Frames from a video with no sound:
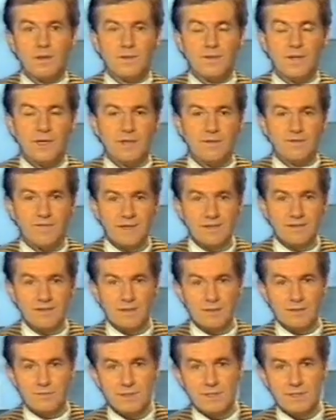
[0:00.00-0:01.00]
Den
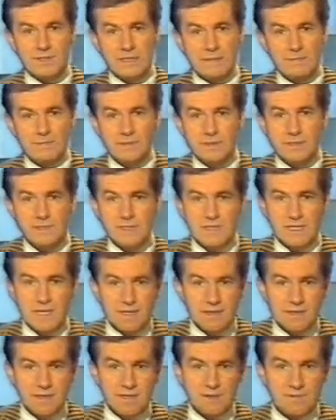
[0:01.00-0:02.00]
weiteren Betrieb des
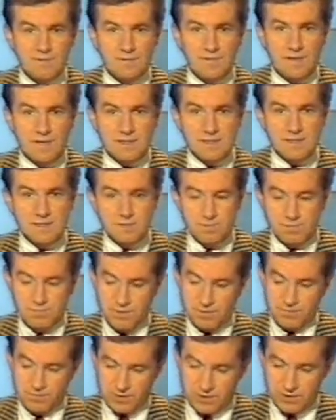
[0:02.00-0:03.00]
Kernkraftwerkes
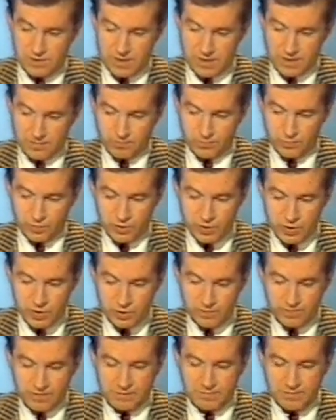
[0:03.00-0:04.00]
Biblis haben
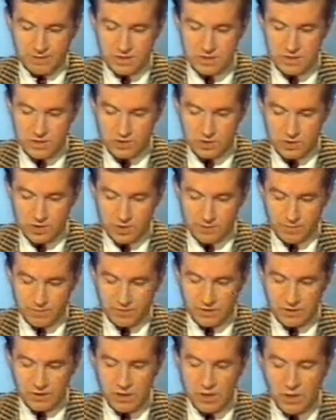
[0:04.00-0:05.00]
Bundesumweltminister
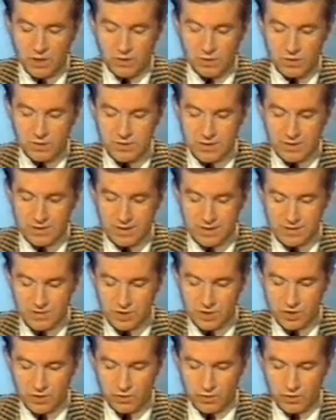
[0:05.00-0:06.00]
Töpfer und sein
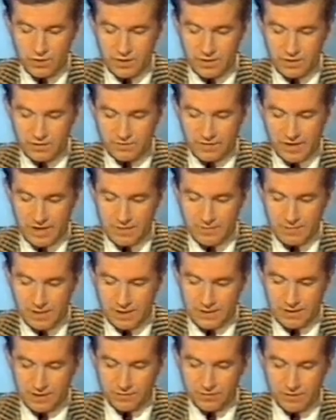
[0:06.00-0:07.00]
hessischer Kollege
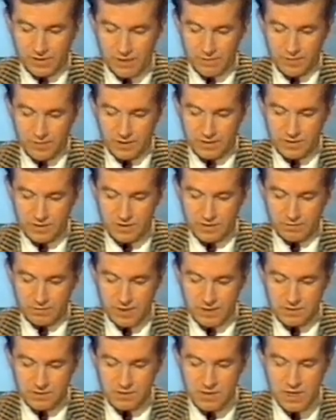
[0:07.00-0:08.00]
Weimar davon abhängig
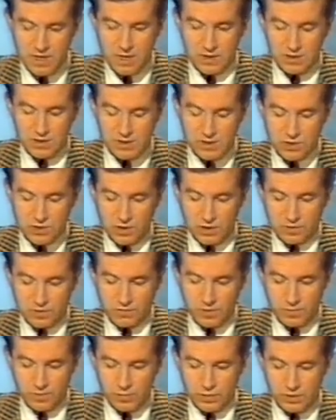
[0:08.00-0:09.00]
gemacht, dass dort
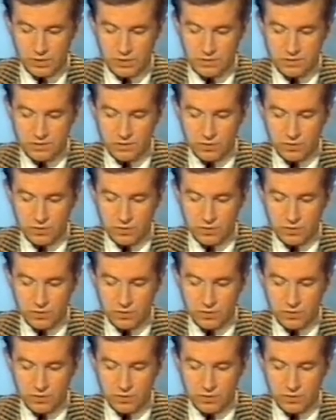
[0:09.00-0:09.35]
verbunkerte